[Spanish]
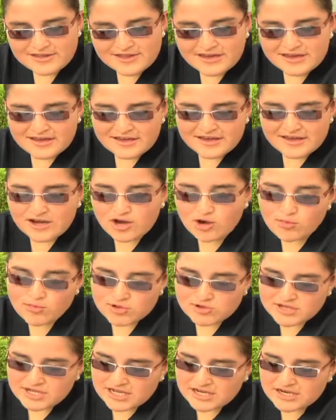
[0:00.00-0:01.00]
Eh,
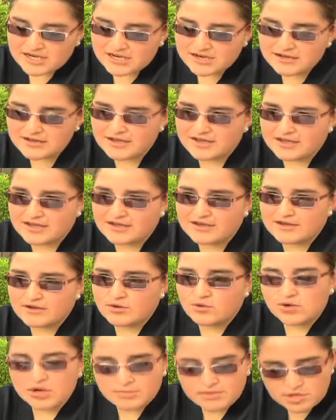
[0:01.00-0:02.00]
como tal,
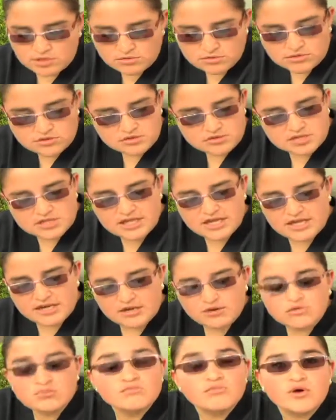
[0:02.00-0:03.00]
Uniminuto
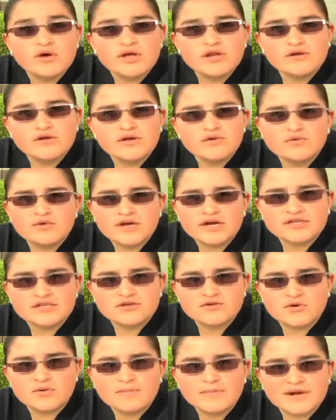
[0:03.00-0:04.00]
tiene un modelo
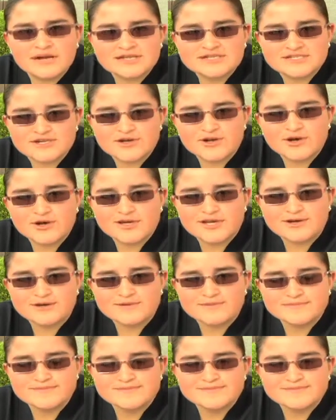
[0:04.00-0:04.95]
educativo praxiológico.